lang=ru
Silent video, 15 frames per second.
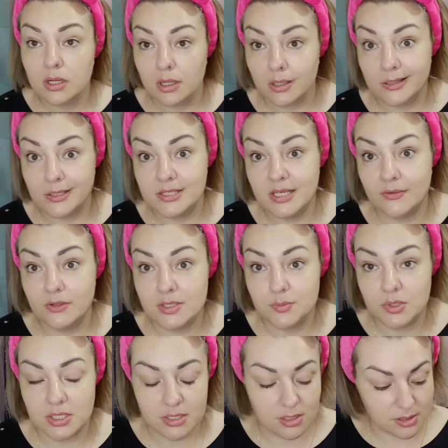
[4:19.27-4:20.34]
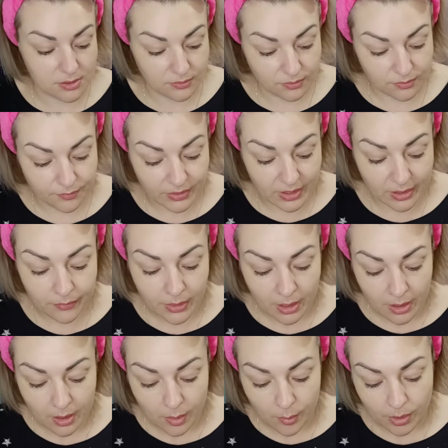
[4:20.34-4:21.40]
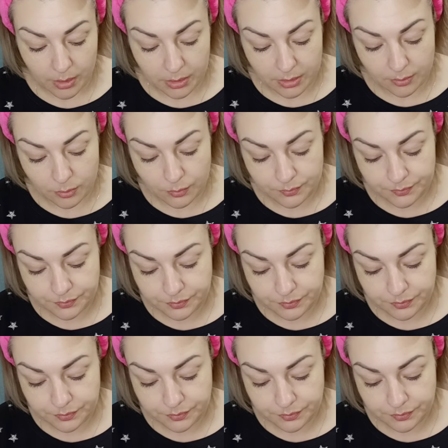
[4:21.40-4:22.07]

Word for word: 9 а, месяцев, да, поэтому